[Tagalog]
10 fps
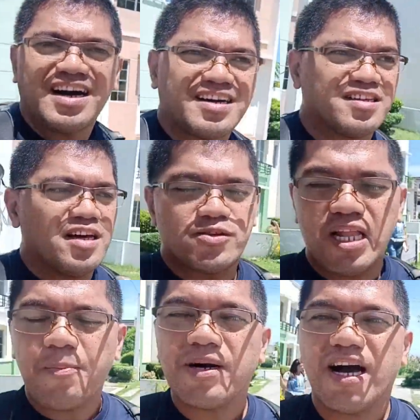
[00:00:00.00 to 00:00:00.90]
And, so,
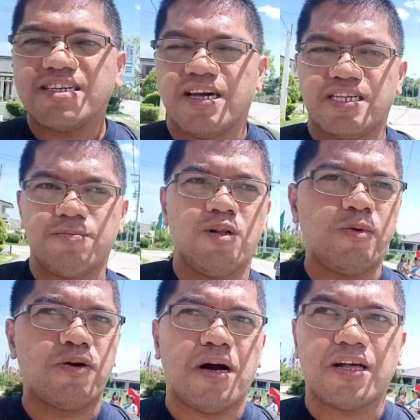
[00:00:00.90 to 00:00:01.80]
napaka-accessible
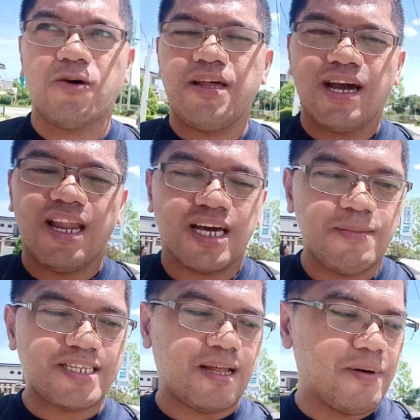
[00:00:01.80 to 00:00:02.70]
po. Actually, galing kami
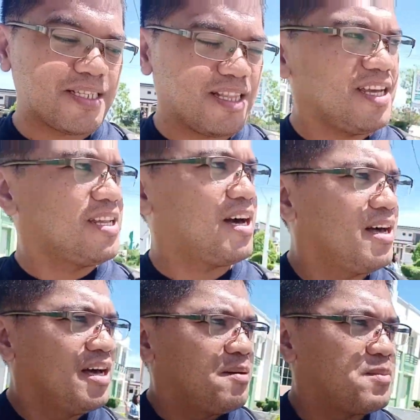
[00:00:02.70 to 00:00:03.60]
sa labas kanina.
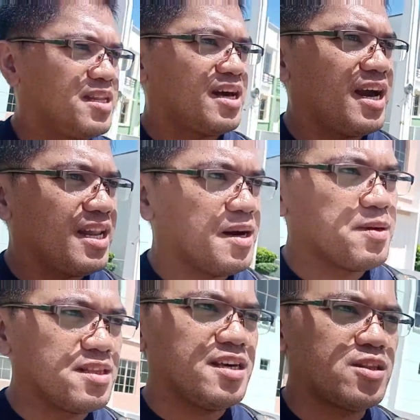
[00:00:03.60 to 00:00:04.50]
Hinahin namin
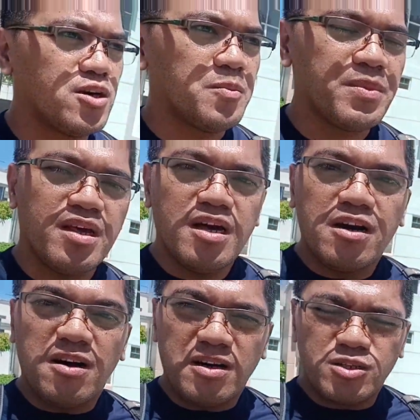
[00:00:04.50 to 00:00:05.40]
dito.
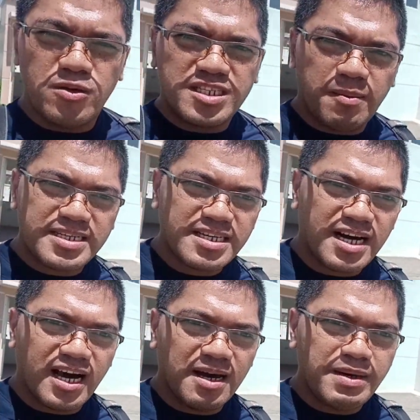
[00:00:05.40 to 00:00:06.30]
Doon sa may
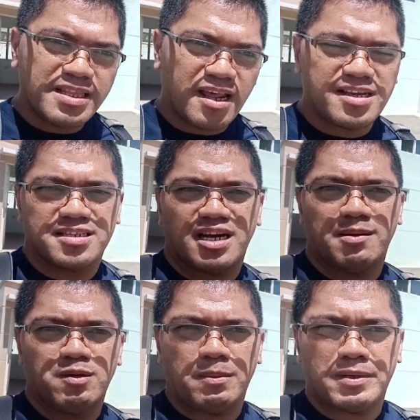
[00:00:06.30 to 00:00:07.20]
sakaya, may tricycle
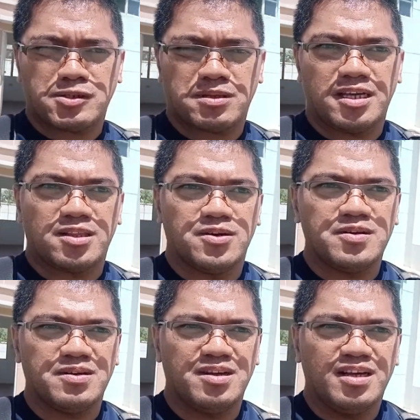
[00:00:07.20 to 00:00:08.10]
po papasok dito.
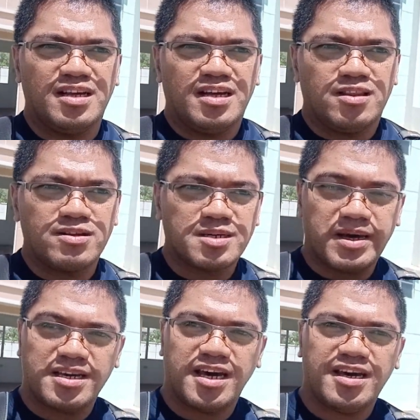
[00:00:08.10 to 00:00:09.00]
Doon sa
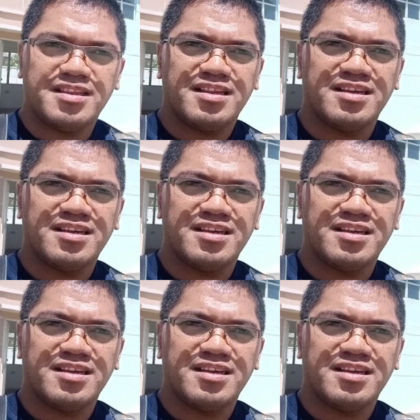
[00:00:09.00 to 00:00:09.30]
may gate.